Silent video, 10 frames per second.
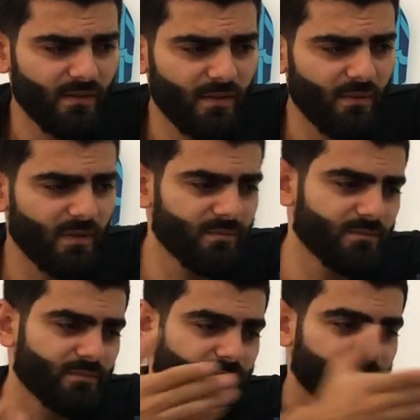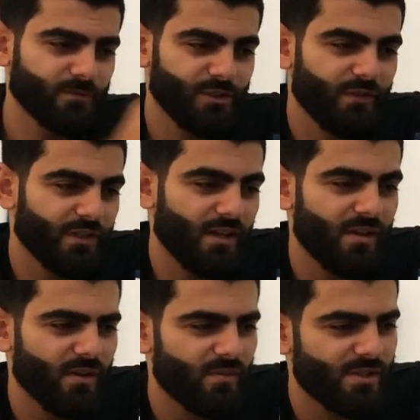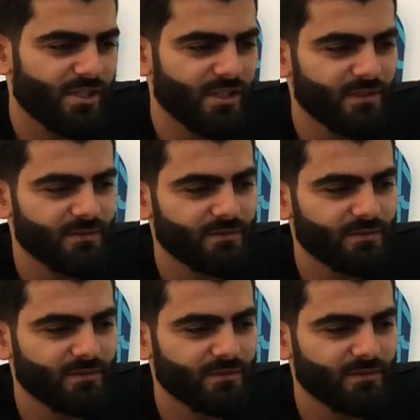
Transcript: تمام شفت هذه اول شيء